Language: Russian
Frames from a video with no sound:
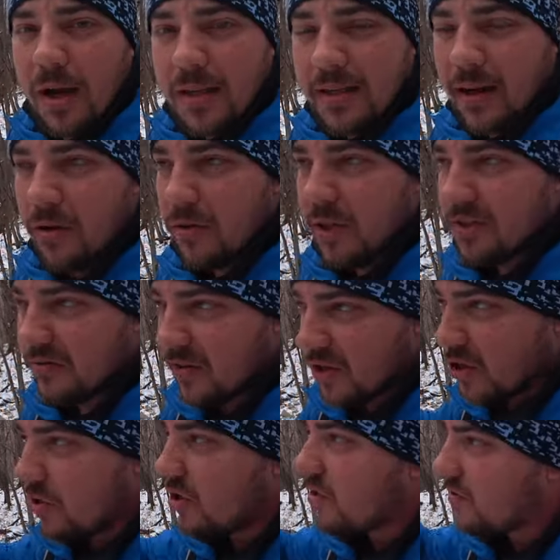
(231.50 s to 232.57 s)
хотя у нас
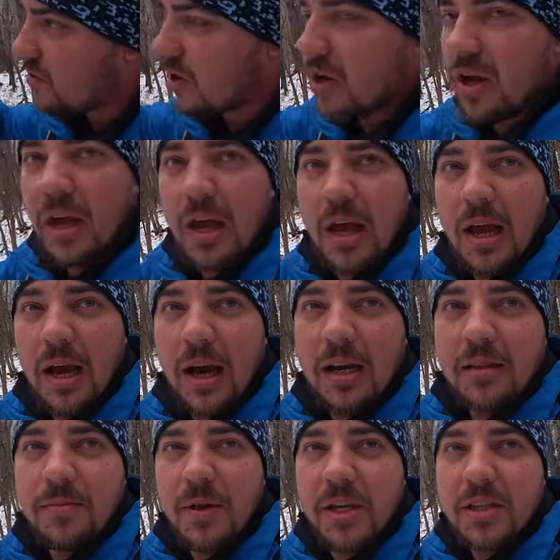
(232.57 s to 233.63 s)
флажочек, проходили,
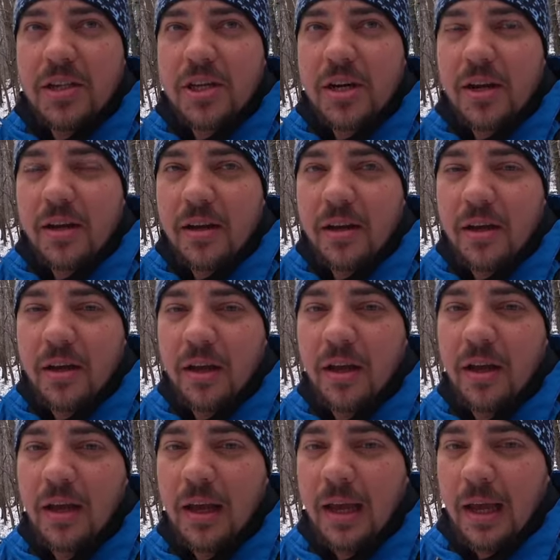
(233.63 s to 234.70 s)
отметочка.
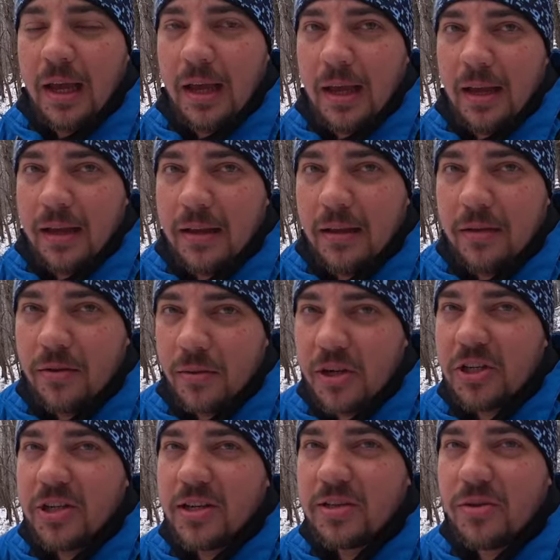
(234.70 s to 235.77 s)

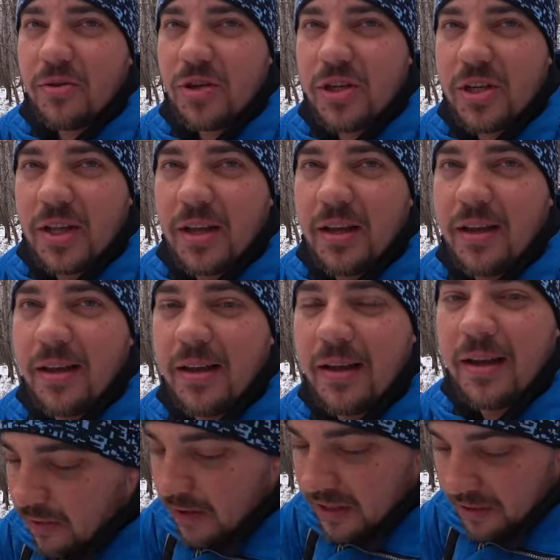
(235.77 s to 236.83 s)
Думаешь, разрушена?
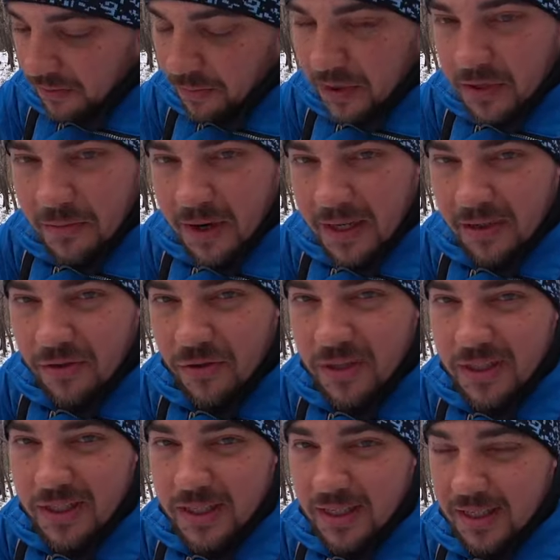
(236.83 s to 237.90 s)
В вашем понимании
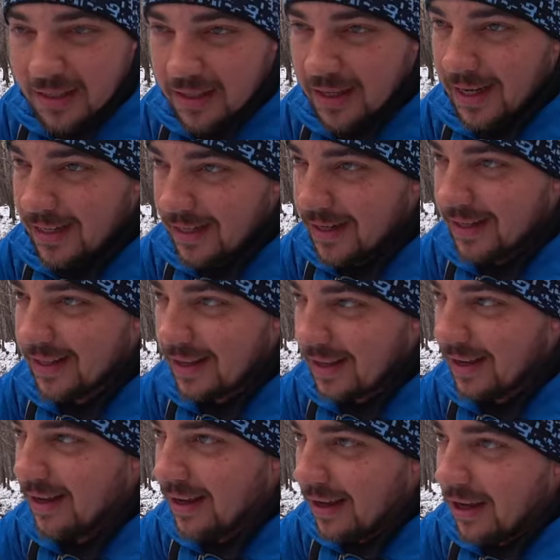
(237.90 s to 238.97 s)
туристическая стоянка
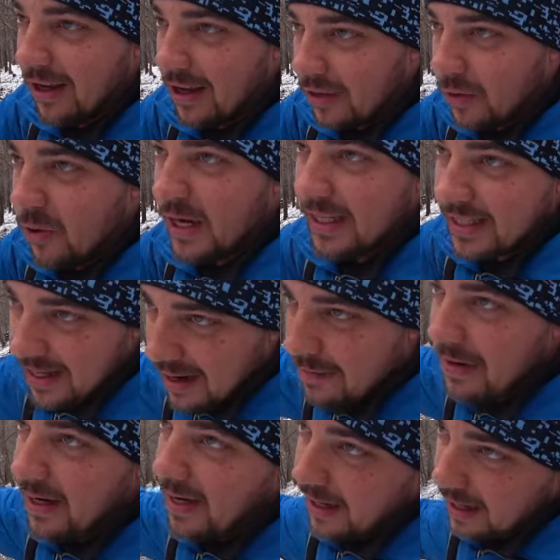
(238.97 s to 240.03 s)
это ну хотя
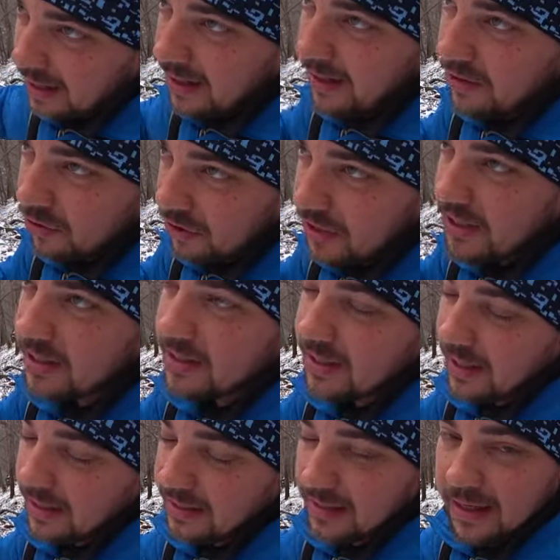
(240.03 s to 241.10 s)
бы как э,
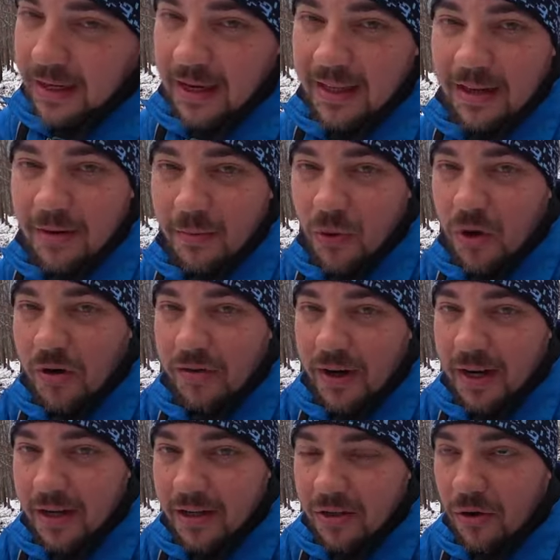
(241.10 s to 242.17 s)
туристическая стоянка, буковый
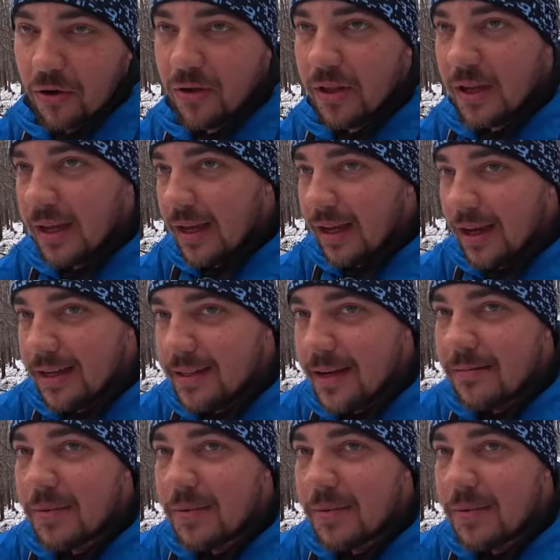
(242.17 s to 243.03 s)
кордон, хотя